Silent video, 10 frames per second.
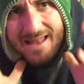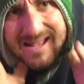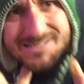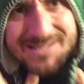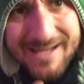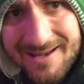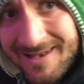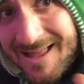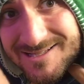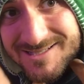l'essere
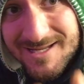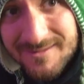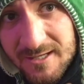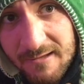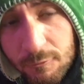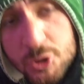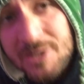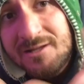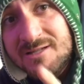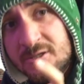lassativo,
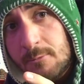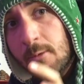cioè nel senso